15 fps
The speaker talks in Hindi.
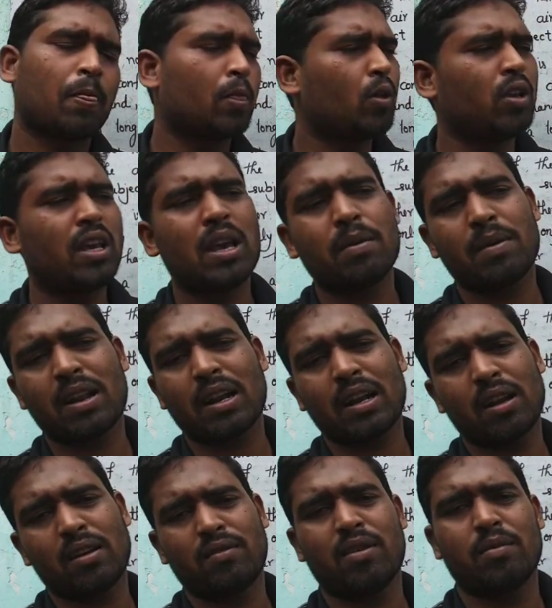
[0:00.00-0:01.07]
तो ये हमारा
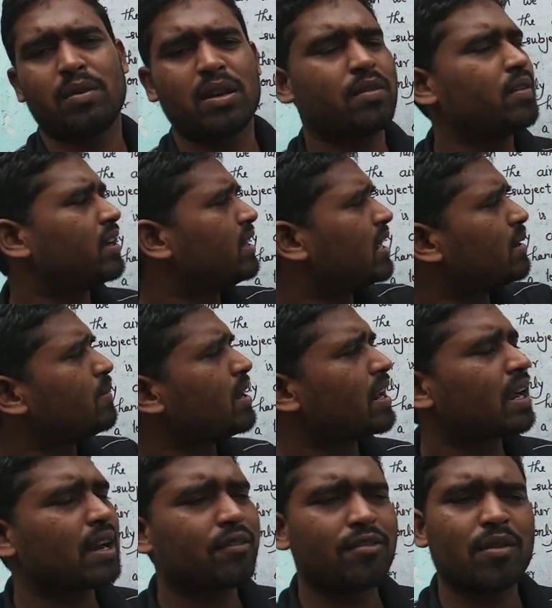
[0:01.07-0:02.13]
कंफर्म नहीं वेदर हमारा
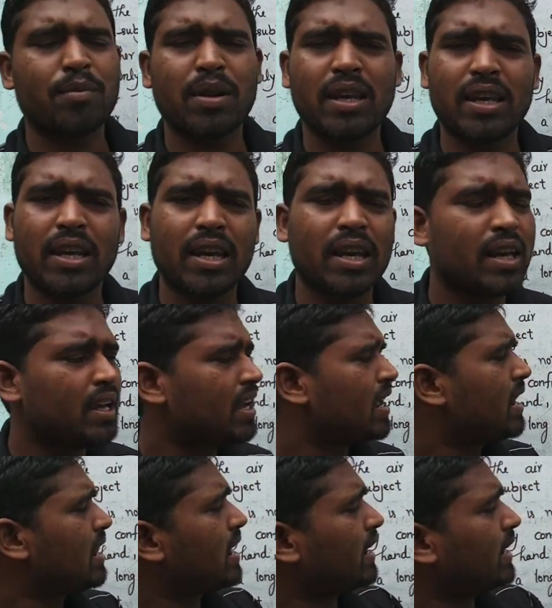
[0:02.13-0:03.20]
कंफर्म नहीं है
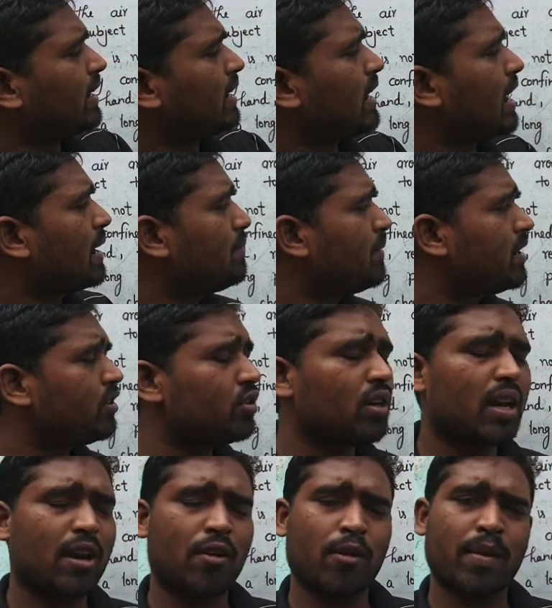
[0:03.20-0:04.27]
लेकिन क्लाइमेट जो
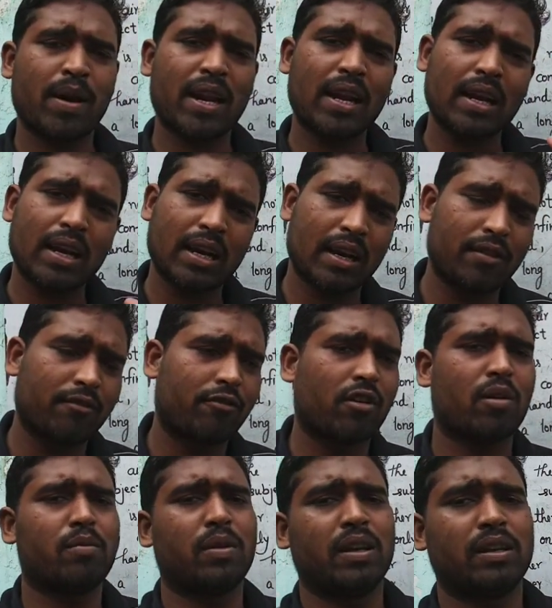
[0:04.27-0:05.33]
है वो हमारा
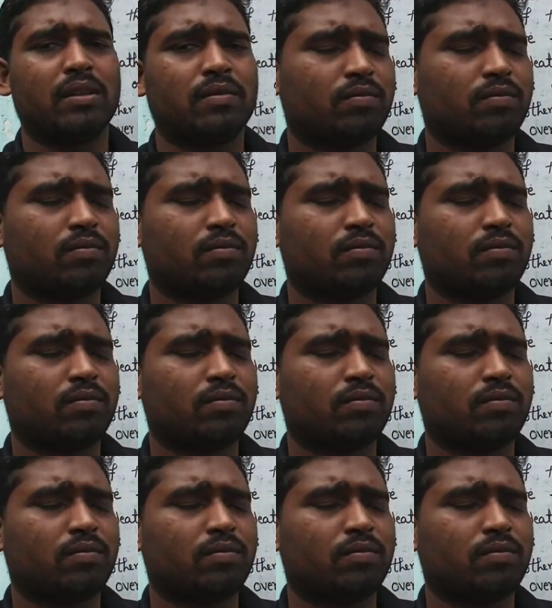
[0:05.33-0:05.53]
कंफर्म है